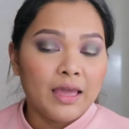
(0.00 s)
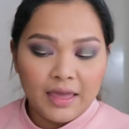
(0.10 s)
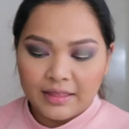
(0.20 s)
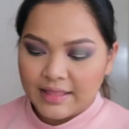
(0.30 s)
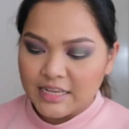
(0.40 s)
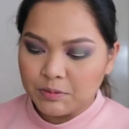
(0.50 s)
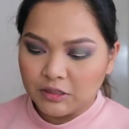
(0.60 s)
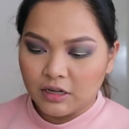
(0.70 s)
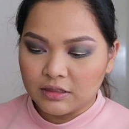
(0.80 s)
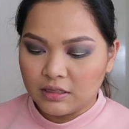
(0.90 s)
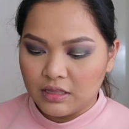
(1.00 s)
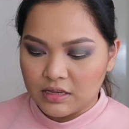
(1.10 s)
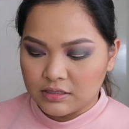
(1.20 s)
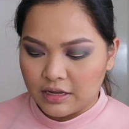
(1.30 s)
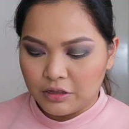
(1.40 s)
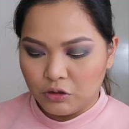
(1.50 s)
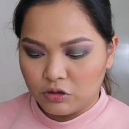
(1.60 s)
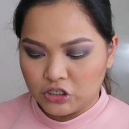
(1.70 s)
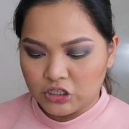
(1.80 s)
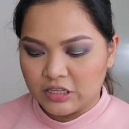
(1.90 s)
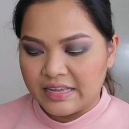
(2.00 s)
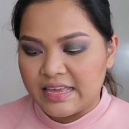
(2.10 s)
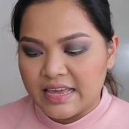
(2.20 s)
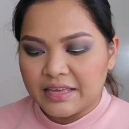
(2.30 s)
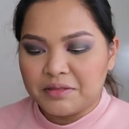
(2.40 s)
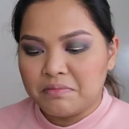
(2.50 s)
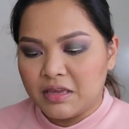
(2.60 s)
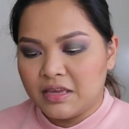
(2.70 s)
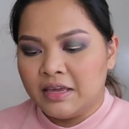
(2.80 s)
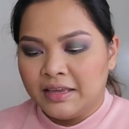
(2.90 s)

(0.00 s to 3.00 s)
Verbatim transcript: And last but not the least, I don't know, it's just the geek in me.